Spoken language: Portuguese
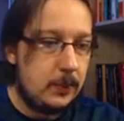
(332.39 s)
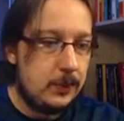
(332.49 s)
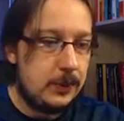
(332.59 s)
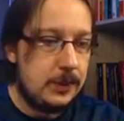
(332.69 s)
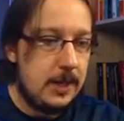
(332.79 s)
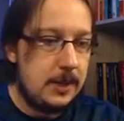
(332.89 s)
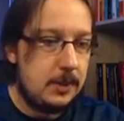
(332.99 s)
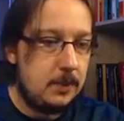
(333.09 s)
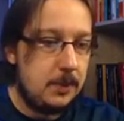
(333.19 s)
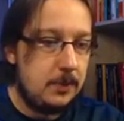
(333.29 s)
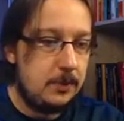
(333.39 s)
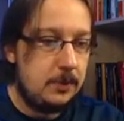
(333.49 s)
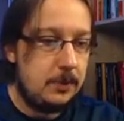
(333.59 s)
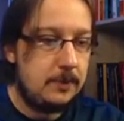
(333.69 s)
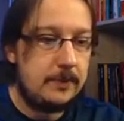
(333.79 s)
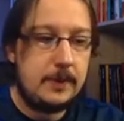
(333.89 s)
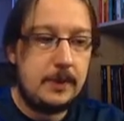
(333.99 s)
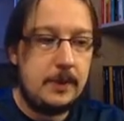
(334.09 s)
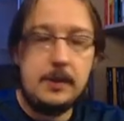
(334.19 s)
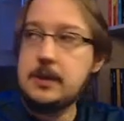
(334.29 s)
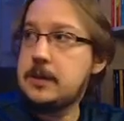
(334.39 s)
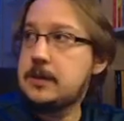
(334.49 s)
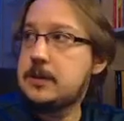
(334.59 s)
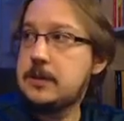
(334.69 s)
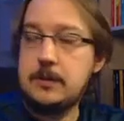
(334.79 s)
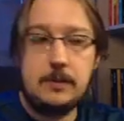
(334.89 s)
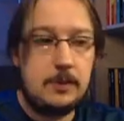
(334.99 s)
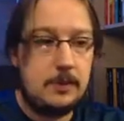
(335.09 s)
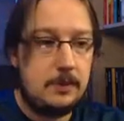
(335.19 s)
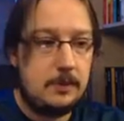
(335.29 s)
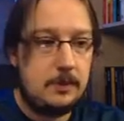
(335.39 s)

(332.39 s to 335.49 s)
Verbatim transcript: 7 minutos e 30 segundos.